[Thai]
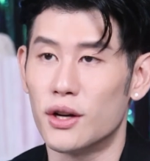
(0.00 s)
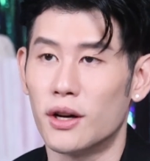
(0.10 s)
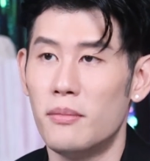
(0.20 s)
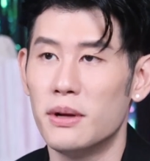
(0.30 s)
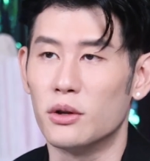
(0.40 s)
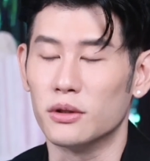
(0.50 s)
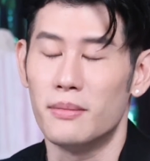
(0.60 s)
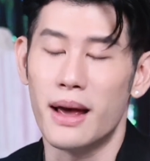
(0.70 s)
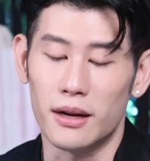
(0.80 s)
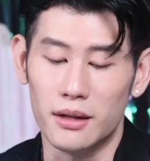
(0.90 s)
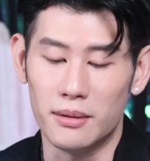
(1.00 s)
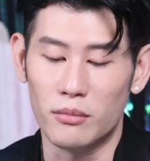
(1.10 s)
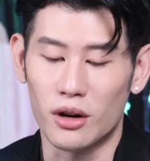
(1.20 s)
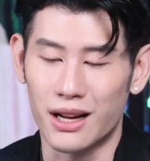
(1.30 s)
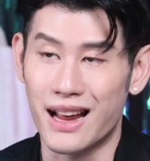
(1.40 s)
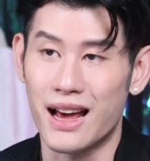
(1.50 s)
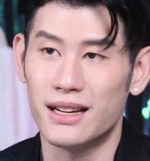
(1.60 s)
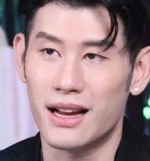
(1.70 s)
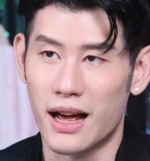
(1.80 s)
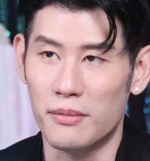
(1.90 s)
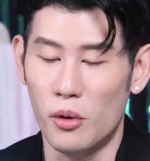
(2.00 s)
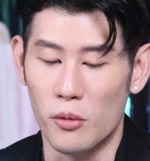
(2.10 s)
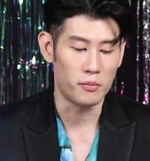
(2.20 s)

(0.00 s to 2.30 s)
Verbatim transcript: จรเข้าไปตกตำแหน่งเรือนมรณะนะครับผ